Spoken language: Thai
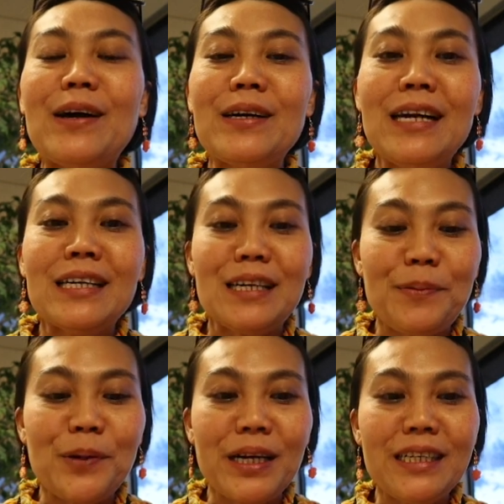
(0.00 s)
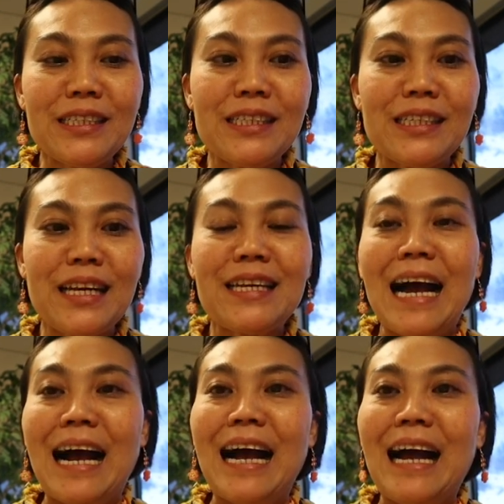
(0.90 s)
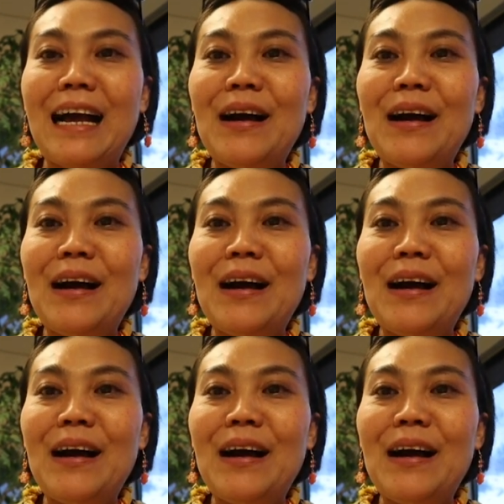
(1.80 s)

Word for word: เหรอคือโบก็นึกถึงในหนังอ่ะ